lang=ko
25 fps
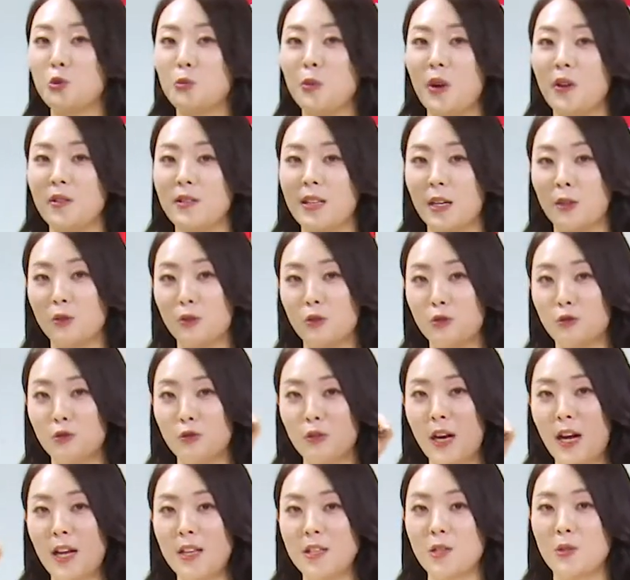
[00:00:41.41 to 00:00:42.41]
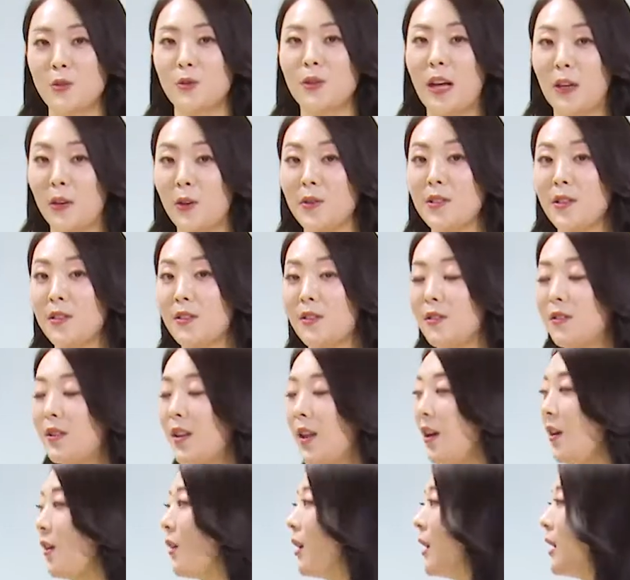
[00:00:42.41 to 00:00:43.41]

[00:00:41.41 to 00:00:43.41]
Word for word: 명사 두 가지로 나눴었는데요.